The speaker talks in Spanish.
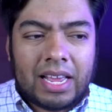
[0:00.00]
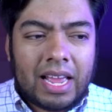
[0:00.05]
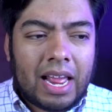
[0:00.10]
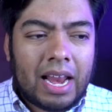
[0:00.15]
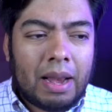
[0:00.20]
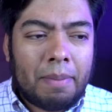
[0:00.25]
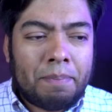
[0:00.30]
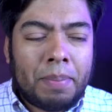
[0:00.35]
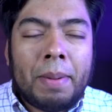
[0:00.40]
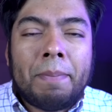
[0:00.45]

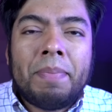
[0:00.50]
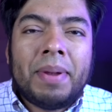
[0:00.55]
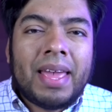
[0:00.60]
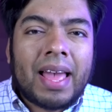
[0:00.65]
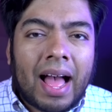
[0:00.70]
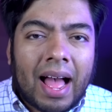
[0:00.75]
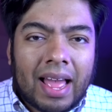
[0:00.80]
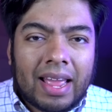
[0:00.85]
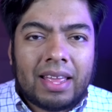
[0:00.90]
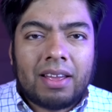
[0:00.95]
el
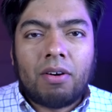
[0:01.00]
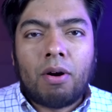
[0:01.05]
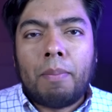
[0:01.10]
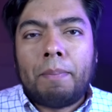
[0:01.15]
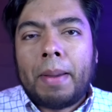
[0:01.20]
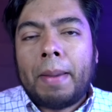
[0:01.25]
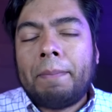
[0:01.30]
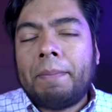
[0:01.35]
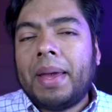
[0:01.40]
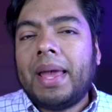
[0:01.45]
PPI o
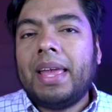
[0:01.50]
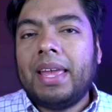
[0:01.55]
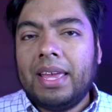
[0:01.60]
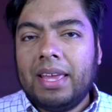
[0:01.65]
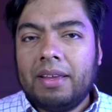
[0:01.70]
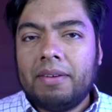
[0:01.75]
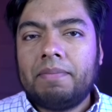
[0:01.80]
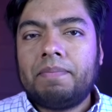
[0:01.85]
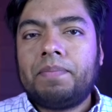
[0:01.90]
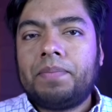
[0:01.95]

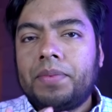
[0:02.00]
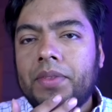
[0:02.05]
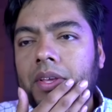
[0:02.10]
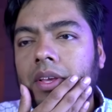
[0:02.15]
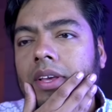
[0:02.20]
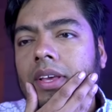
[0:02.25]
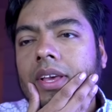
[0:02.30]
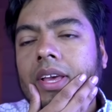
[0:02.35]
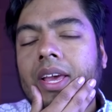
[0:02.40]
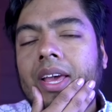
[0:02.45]
PPI
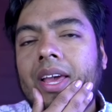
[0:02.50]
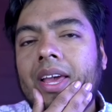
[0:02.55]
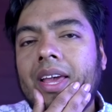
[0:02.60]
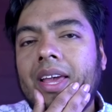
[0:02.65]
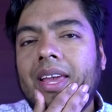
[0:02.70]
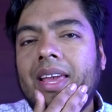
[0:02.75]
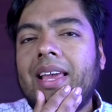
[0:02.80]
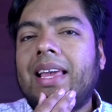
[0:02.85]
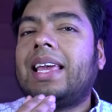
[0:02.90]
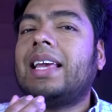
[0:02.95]
eh,
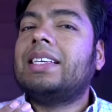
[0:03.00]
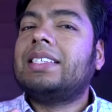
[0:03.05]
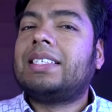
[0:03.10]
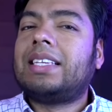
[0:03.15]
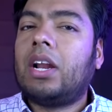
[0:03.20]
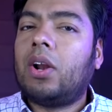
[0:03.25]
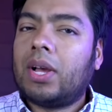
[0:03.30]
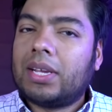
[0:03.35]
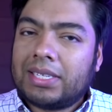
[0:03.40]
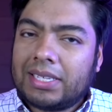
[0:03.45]
y quién
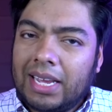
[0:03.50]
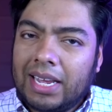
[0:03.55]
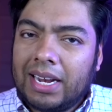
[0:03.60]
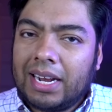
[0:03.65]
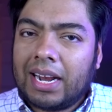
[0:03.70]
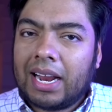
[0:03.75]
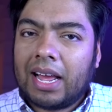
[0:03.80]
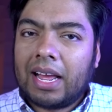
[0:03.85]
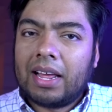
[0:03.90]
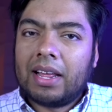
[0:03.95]
se lo
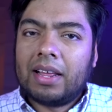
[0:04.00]
asigna.